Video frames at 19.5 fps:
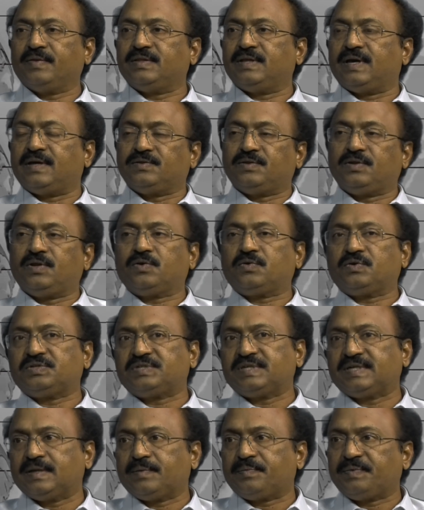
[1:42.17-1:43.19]
అందులోకి
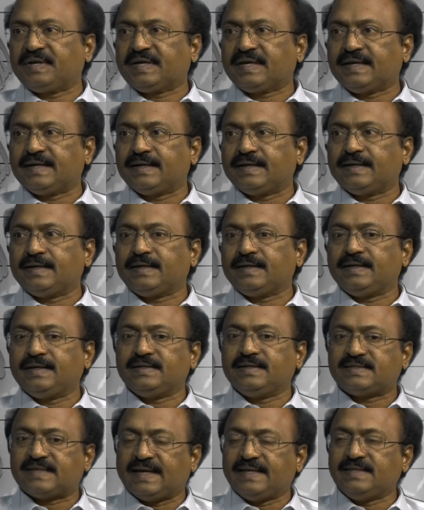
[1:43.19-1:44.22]
వచ్చేటప్పటికి ఈ
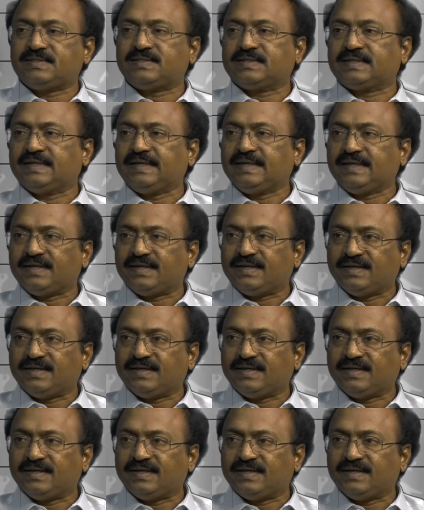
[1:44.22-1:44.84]
సైన్స్కి